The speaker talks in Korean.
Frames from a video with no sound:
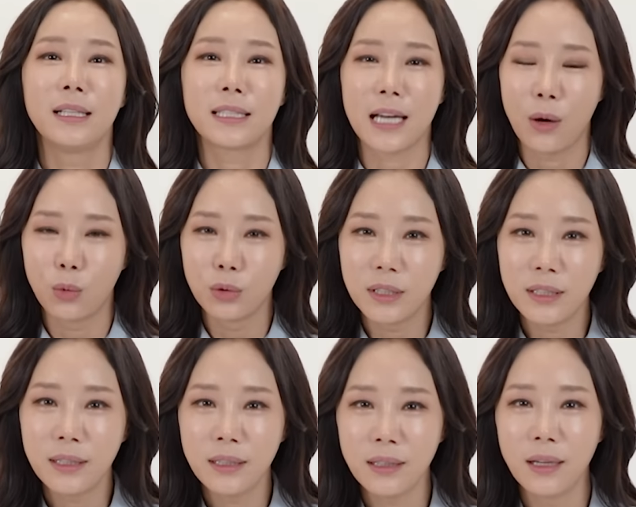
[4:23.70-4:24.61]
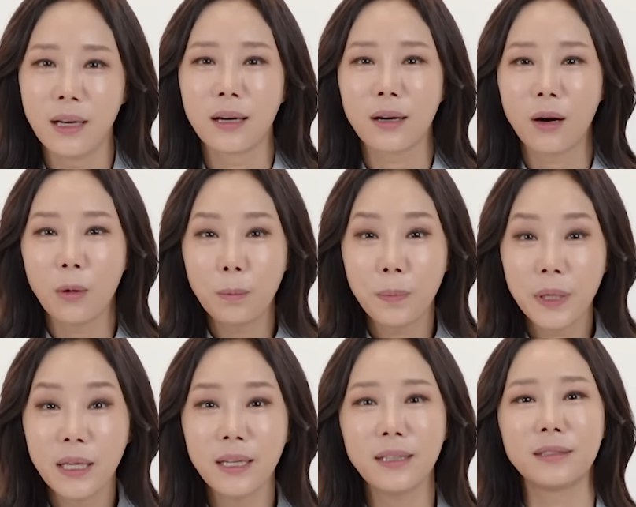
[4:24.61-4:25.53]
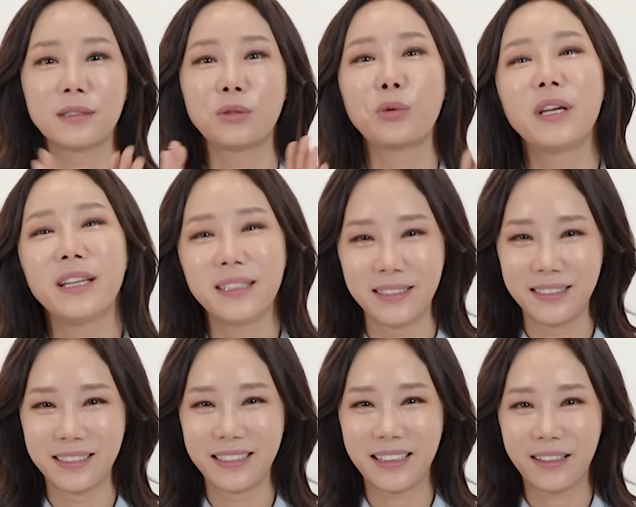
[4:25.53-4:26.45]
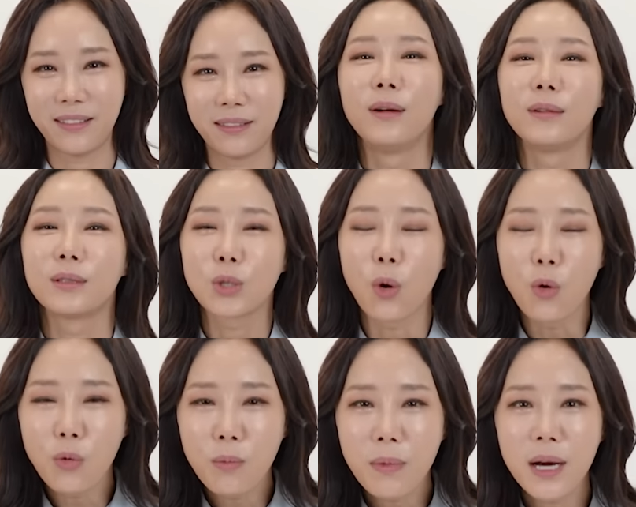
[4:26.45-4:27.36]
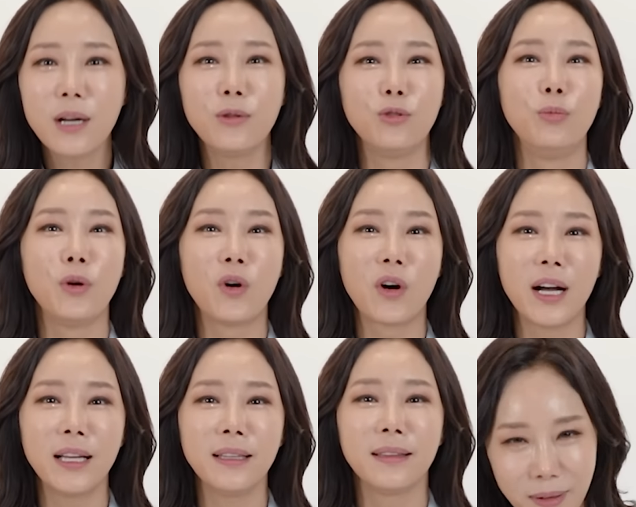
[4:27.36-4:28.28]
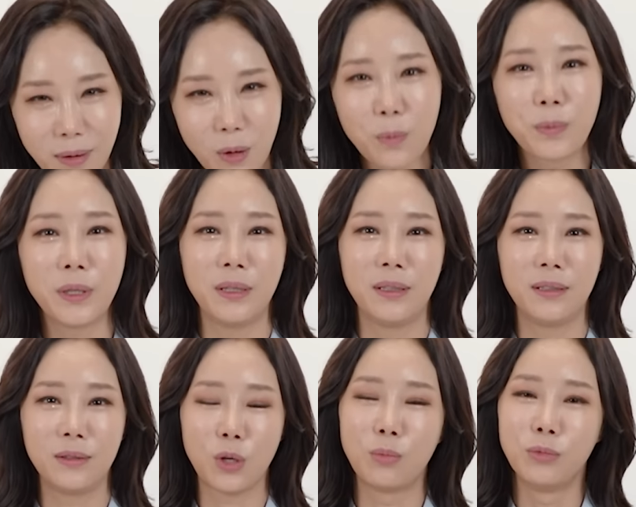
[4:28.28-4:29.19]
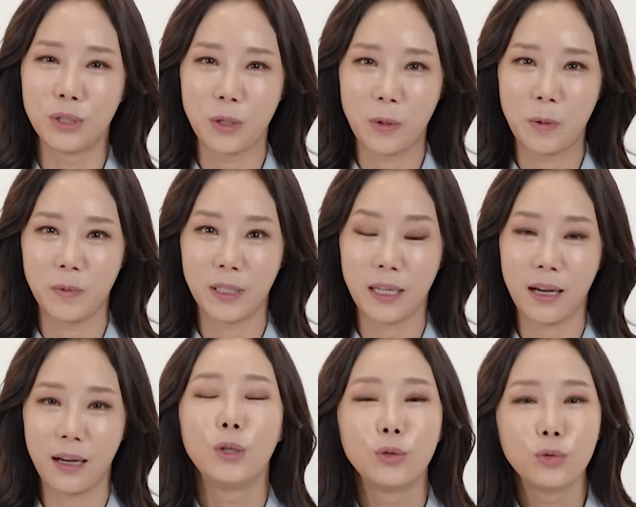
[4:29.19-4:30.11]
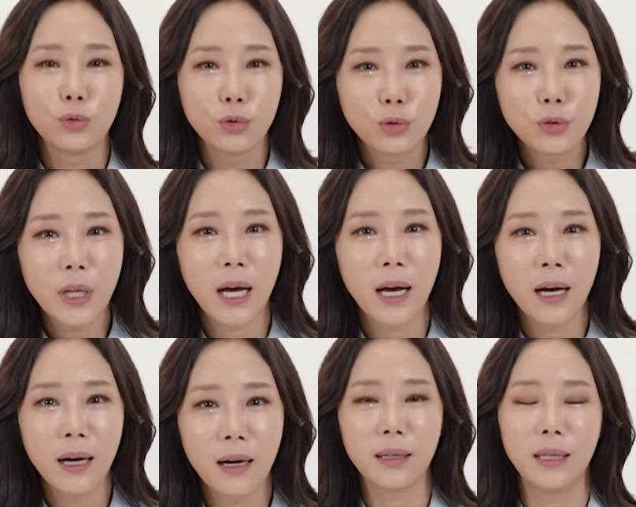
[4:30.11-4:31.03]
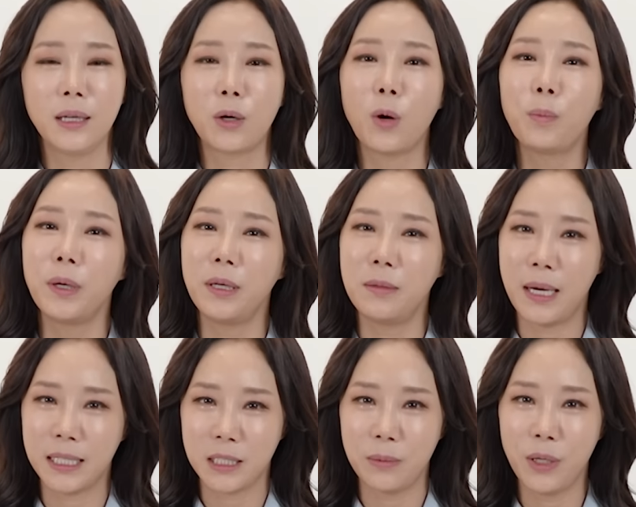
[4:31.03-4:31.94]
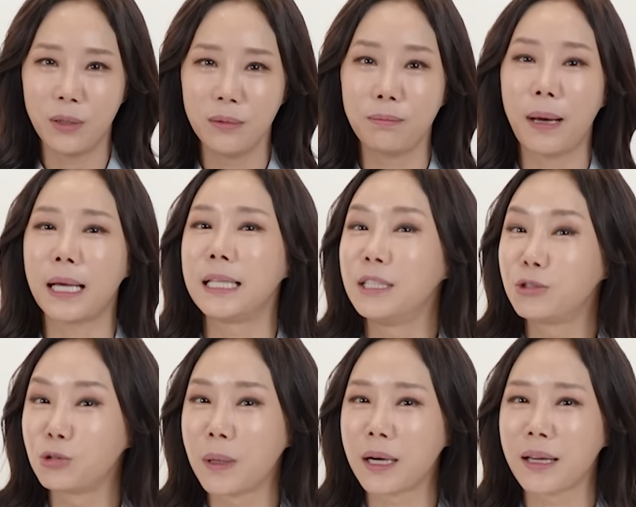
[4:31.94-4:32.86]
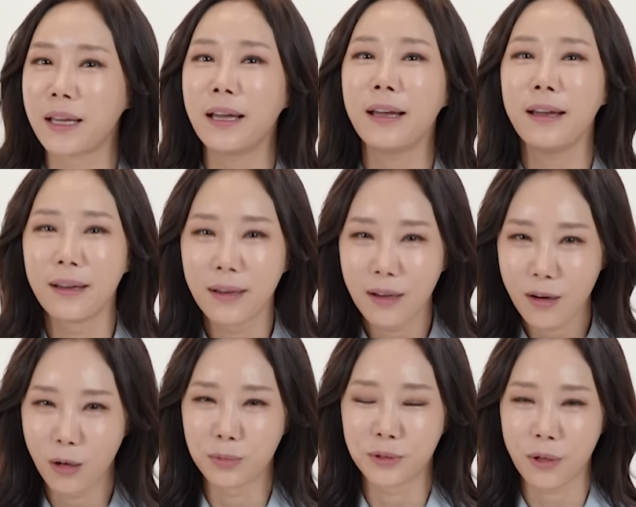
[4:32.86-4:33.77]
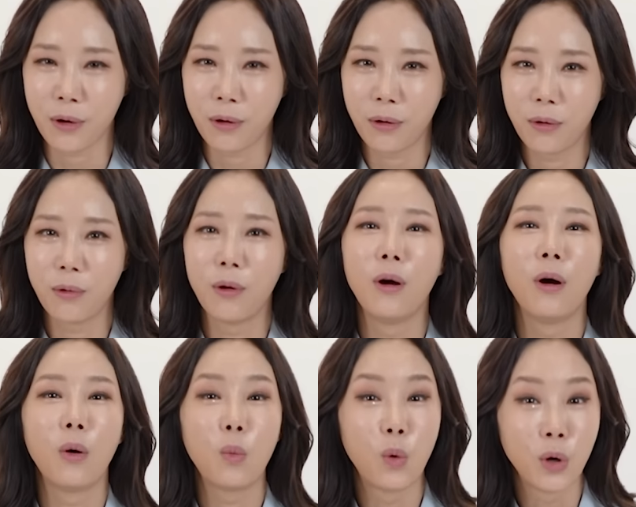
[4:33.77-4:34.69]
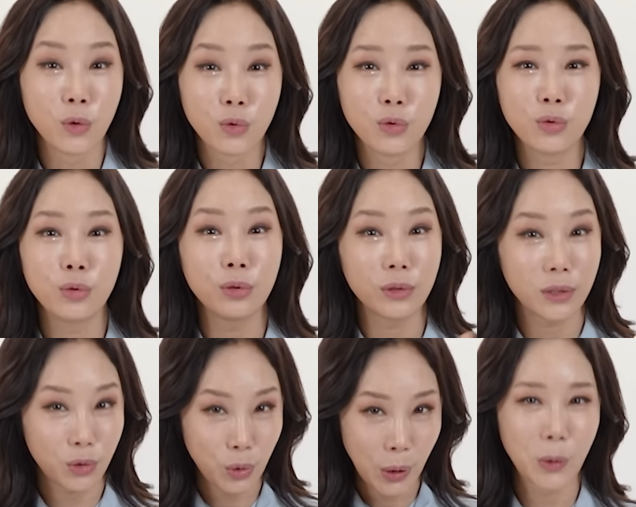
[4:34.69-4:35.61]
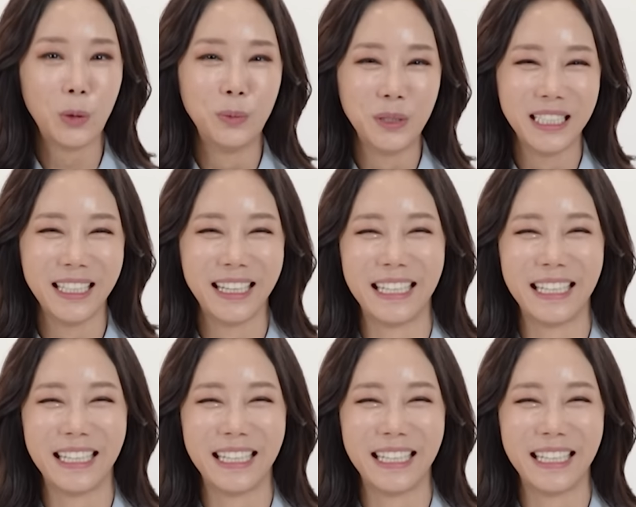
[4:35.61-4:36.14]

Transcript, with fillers: 자 오늘 커피 소개해 드릴게요 정말 유명한 커피 전문점입니다 누구나 이 커피를 마시면 반할 수밖에 없어요 원두 최고입니다